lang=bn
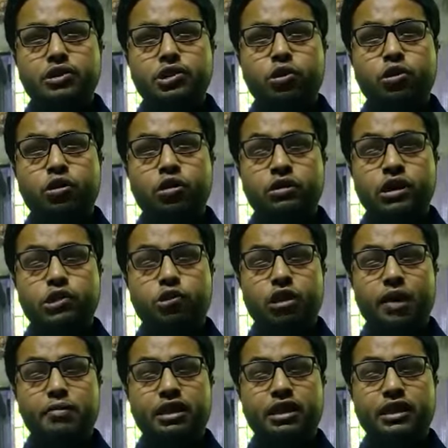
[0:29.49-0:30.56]
যখন অর্থাৎ
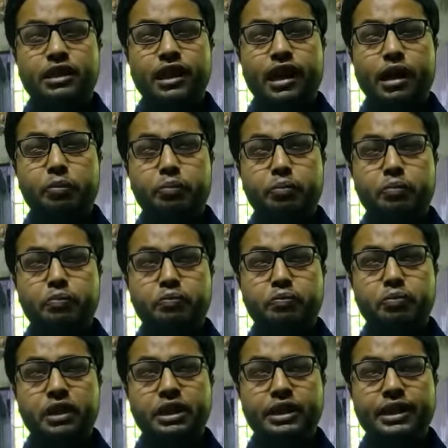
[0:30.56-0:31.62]
যখন আমাদের দেয়ালে
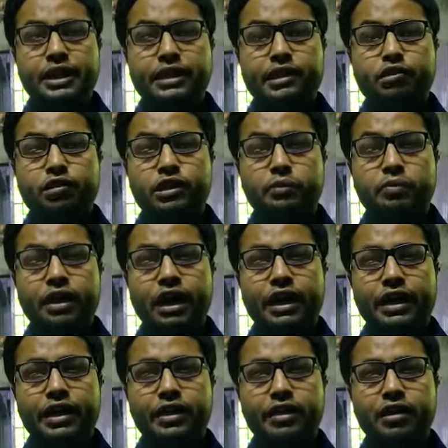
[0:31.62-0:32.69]
পিঠ ঠেকতে চলেছে প্রায়